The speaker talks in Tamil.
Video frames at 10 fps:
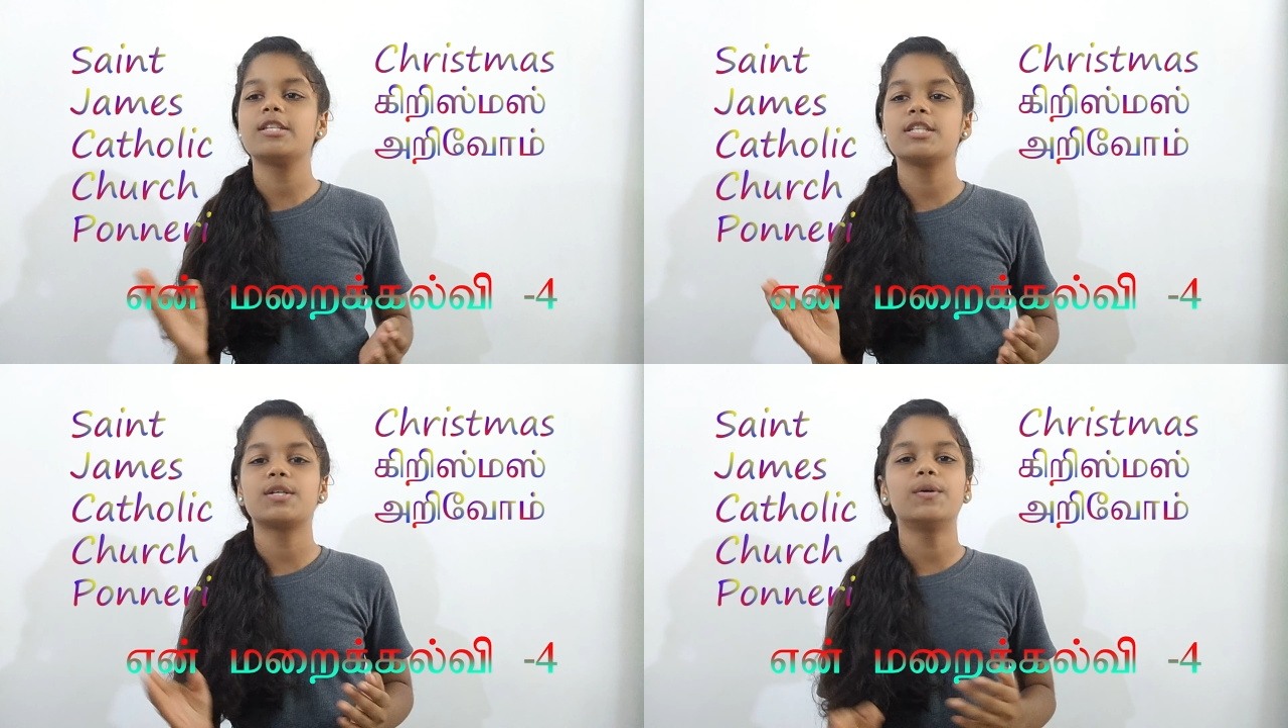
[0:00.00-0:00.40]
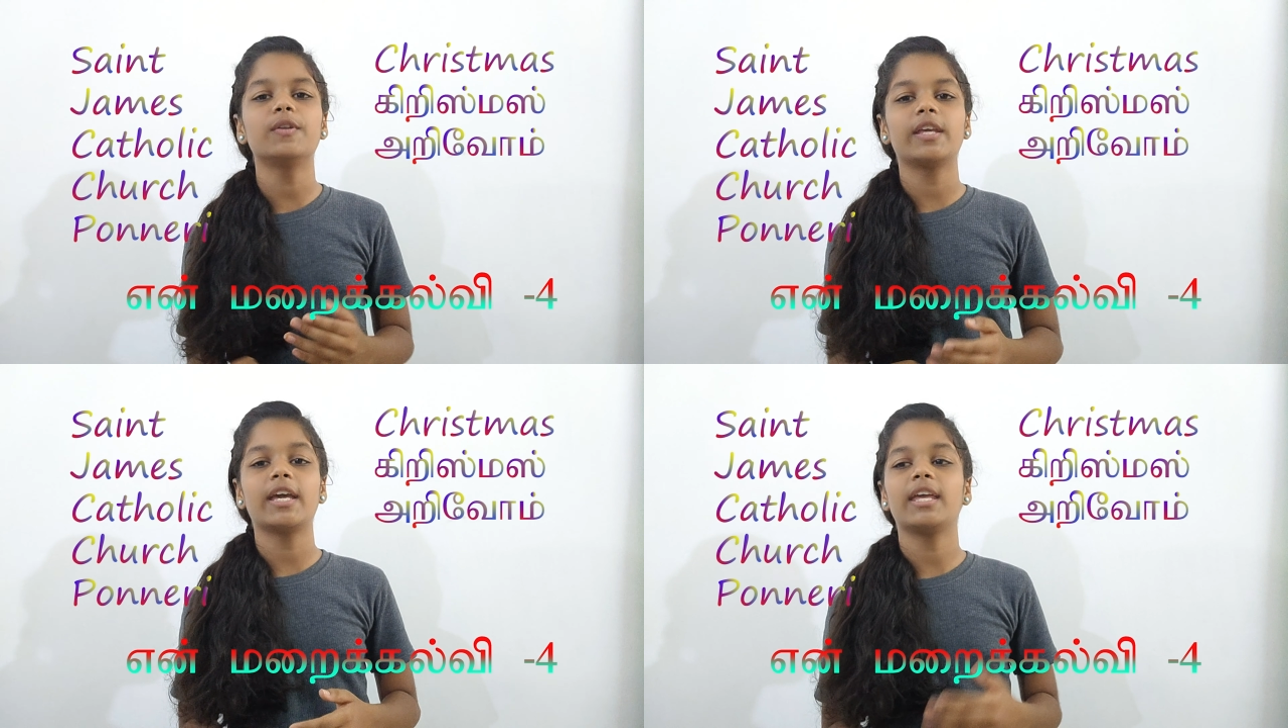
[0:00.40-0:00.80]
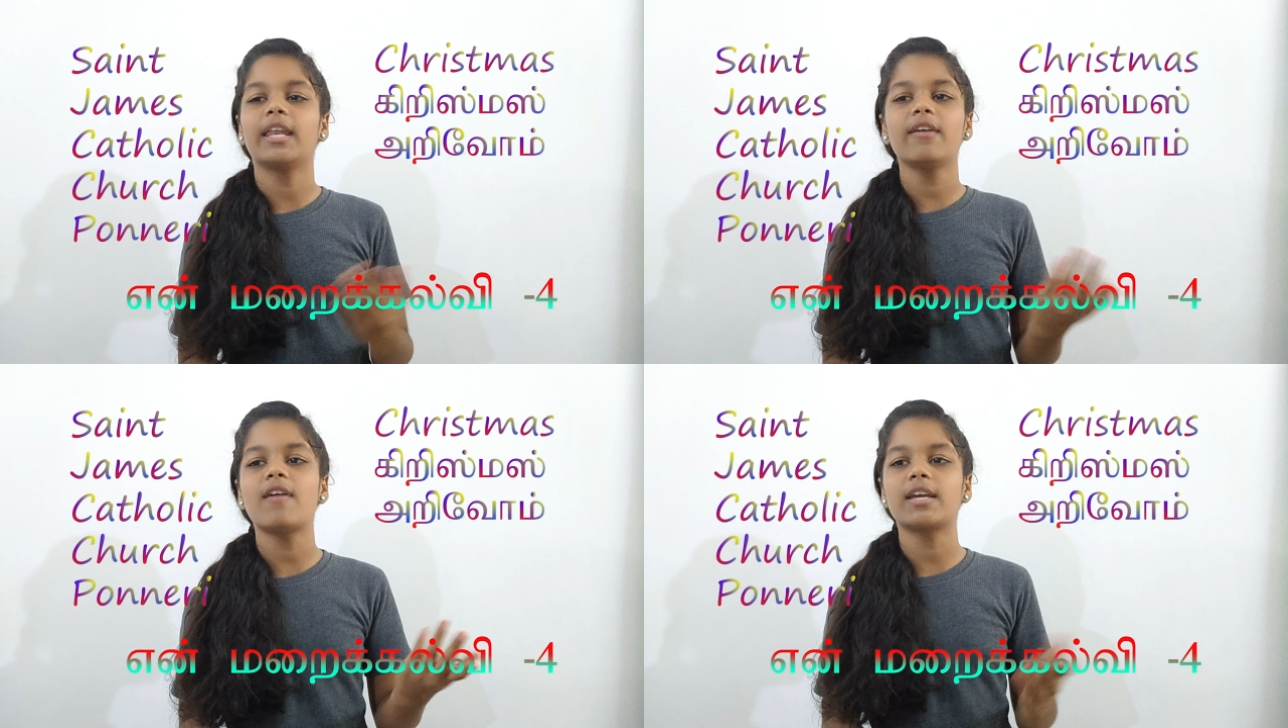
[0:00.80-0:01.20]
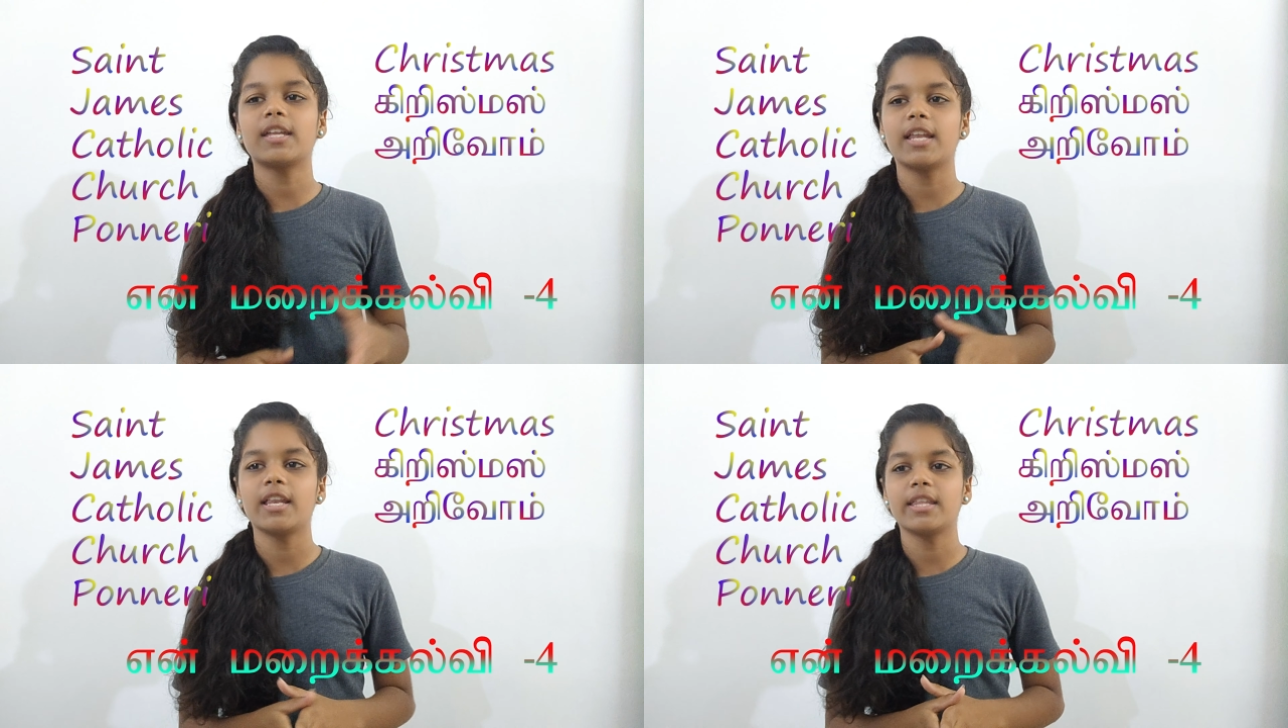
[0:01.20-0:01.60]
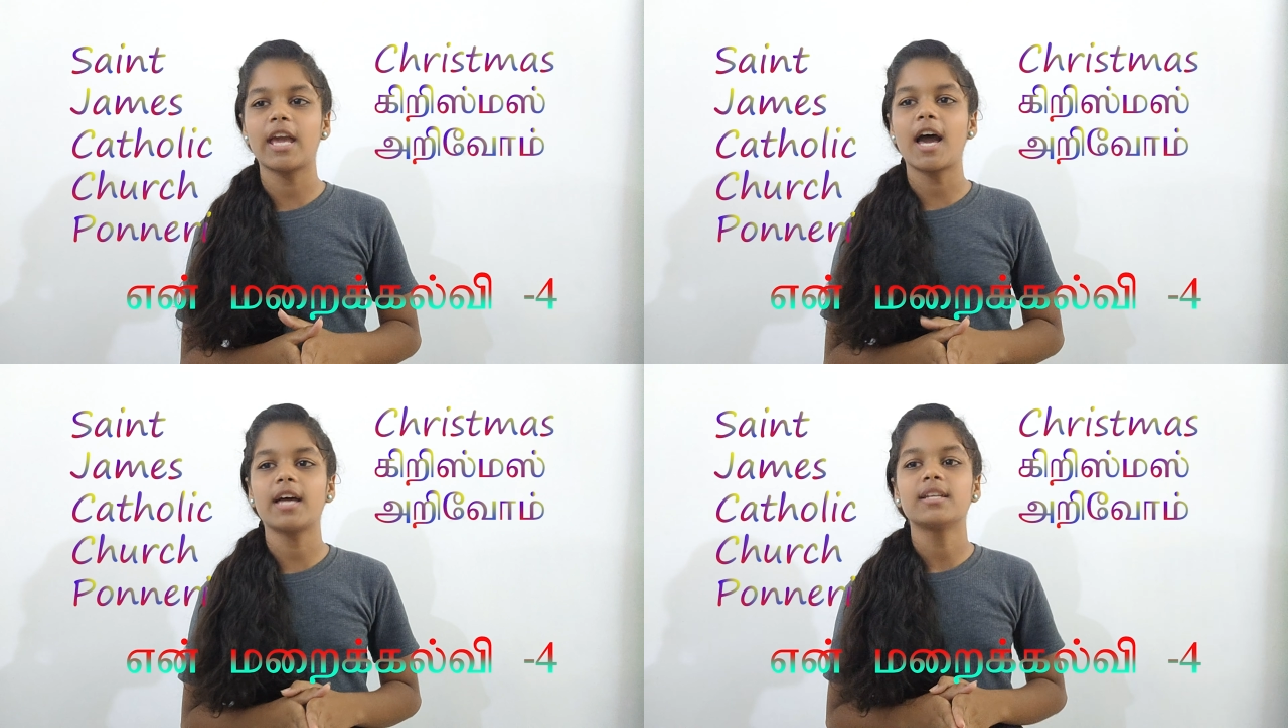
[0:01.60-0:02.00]
என்று கூறிய இறைவாக்கினர்
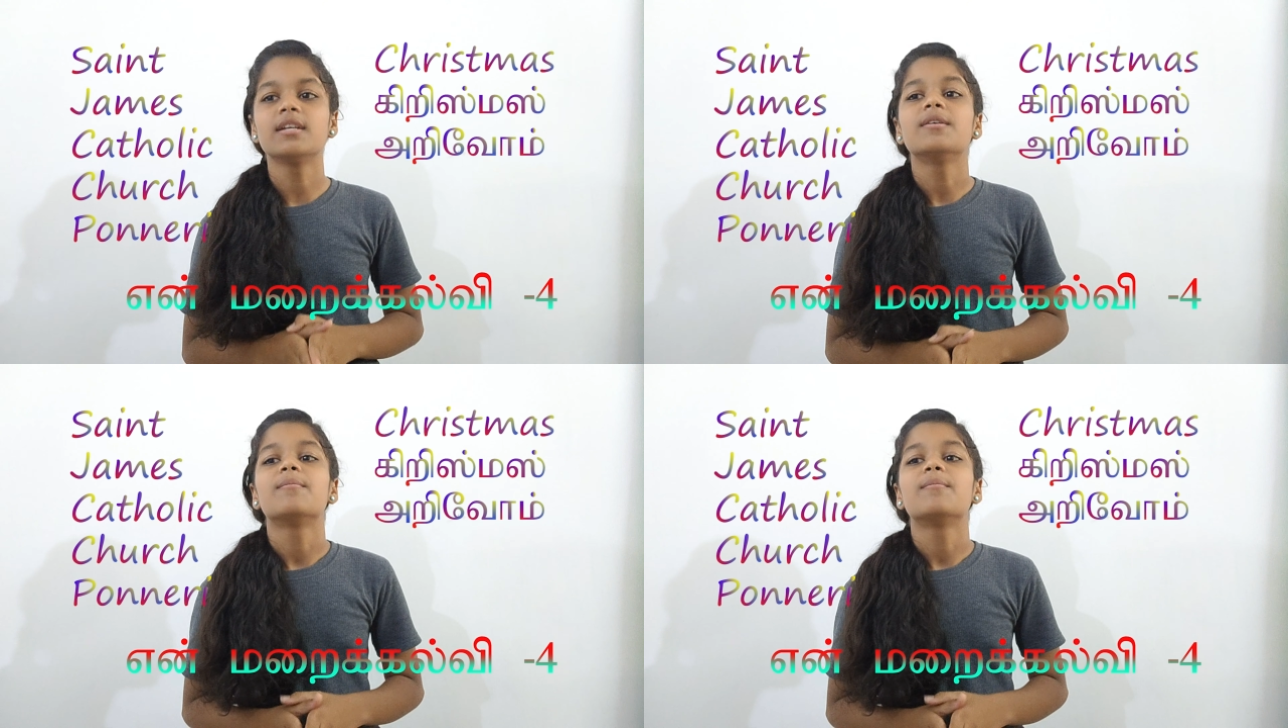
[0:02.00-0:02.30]
யார்